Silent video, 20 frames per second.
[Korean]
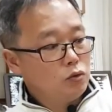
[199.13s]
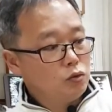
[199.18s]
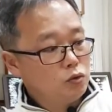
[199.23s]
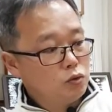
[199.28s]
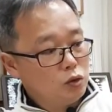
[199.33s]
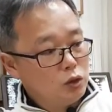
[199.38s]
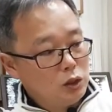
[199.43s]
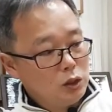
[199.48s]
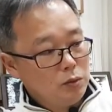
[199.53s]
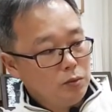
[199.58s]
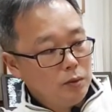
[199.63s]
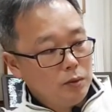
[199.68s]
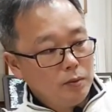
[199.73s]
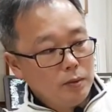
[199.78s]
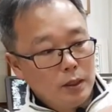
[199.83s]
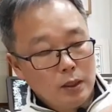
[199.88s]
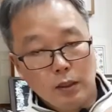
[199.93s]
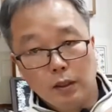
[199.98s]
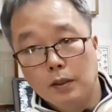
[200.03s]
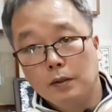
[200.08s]
흉추
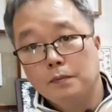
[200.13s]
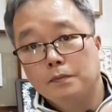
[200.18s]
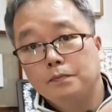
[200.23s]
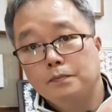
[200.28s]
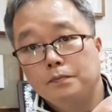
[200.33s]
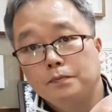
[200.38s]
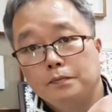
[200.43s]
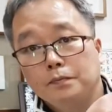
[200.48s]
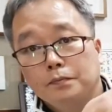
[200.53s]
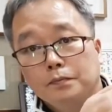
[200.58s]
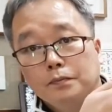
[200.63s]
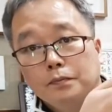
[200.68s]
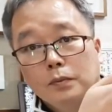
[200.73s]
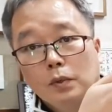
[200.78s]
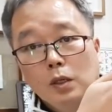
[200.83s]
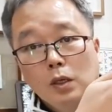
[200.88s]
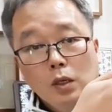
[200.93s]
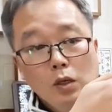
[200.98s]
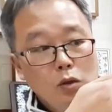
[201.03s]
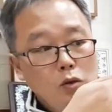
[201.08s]
12번 음,
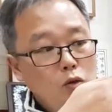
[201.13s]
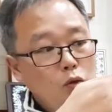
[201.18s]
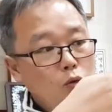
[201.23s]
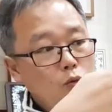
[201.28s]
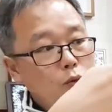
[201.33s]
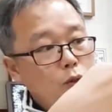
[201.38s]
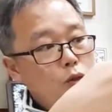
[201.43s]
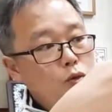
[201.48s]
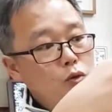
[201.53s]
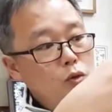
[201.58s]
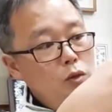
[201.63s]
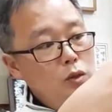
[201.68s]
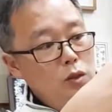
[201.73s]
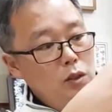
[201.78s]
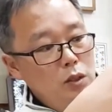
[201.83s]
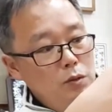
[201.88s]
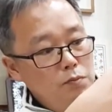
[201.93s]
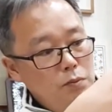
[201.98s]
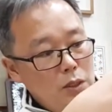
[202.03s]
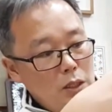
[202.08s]
요 위쪽
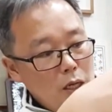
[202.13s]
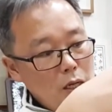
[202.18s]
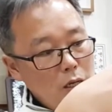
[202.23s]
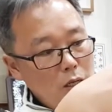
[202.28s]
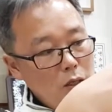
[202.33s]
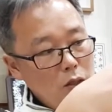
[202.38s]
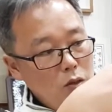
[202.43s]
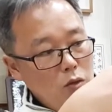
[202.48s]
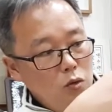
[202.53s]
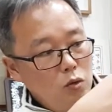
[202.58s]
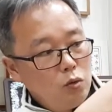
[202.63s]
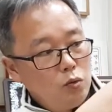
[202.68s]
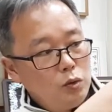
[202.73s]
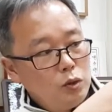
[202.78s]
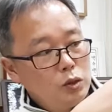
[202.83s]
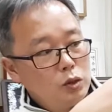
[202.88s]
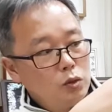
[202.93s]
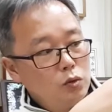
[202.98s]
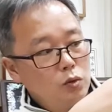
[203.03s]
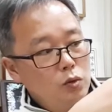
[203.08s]
뼈입니다. 요
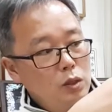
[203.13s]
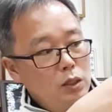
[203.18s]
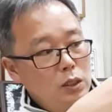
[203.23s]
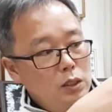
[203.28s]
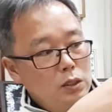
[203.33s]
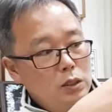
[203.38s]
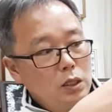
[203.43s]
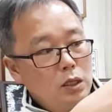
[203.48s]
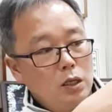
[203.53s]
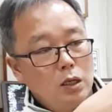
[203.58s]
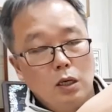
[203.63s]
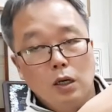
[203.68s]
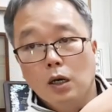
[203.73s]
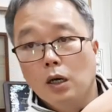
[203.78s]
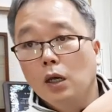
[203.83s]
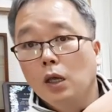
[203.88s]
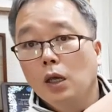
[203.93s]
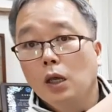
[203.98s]
위쪽 뼈에서